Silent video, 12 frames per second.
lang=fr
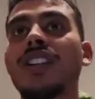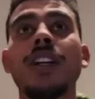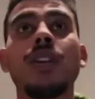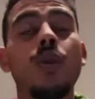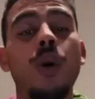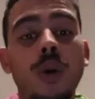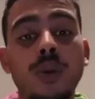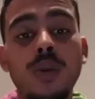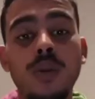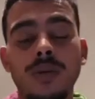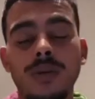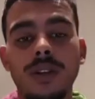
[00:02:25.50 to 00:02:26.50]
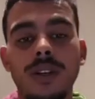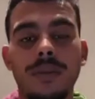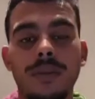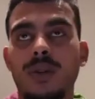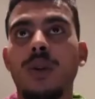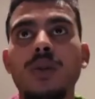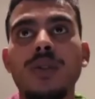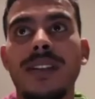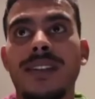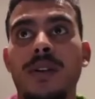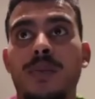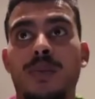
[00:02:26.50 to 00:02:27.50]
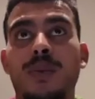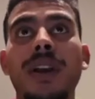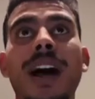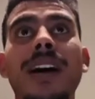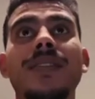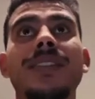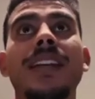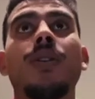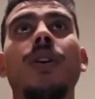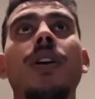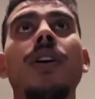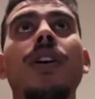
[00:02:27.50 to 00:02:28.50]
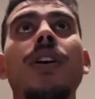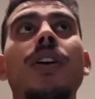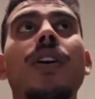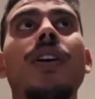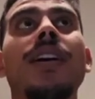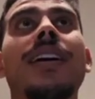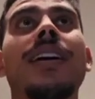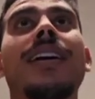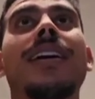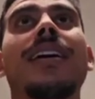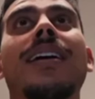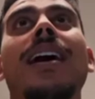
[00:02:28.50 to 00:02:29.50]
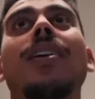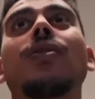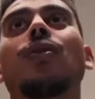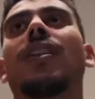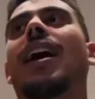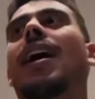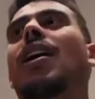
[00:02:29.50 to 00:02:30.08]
Et surtout, mais surtout, c'est ça le plus grave, c'est que quand on a un